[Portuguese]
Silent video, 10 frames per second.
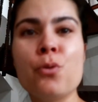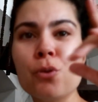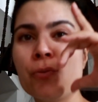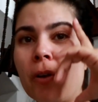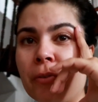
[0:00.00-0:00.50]

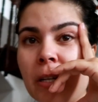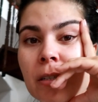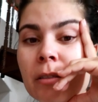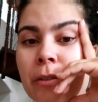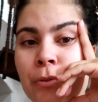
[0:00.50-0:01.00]
vou devolver
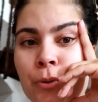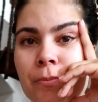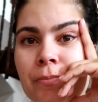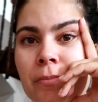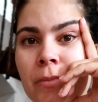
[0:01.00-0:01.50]
aquele livro
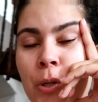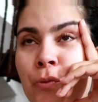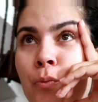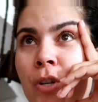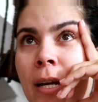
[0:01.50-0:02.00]
que
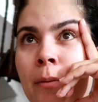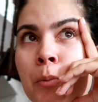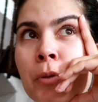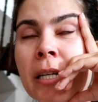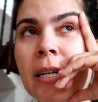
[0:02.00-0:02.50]
fui buscar à
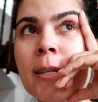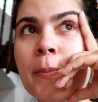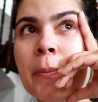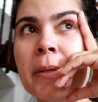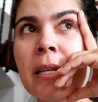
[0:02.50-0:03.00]
biblioteca na
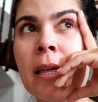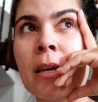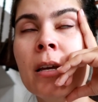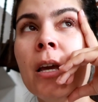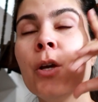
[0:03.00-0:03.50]
semana
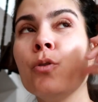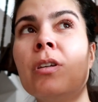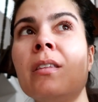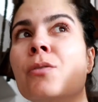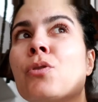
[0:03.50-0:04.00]
passada. Eu
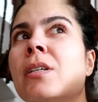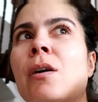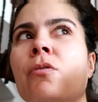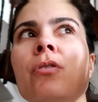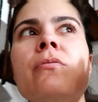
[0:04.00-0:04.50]
tinha dito que
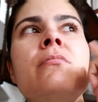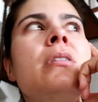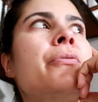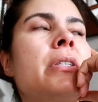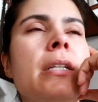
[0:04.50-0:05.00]
não, que não
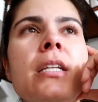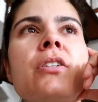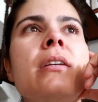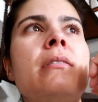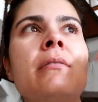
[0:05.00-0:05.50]
ia fazer
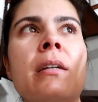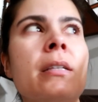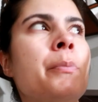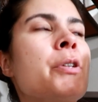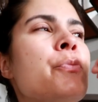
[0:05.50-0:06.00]
isso, que ia tentar
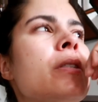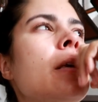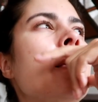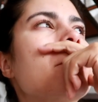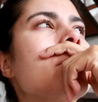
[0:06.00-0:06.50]
ler mesmo
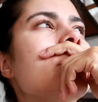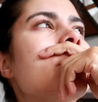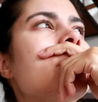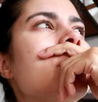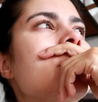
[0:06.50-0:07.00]
assim.
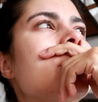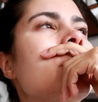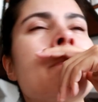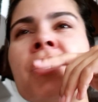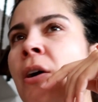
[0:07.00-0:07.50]

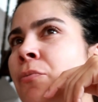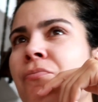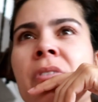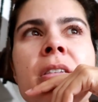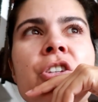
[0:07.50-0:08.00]
Mas não,
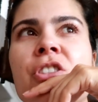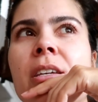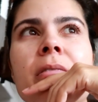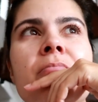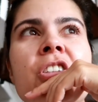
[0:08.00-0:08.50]

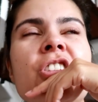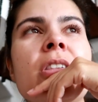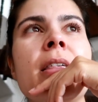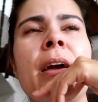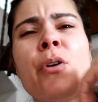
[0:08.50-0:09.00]
desisti,
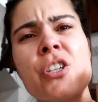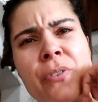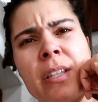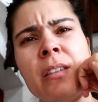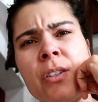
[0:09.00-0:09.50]
desisti da ideia. Eu acho que
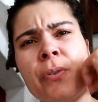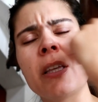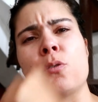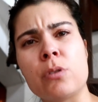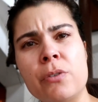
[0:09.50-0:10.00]
falei disso,
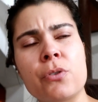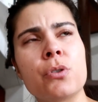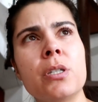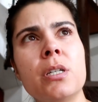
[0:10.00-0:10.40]
falei do livro.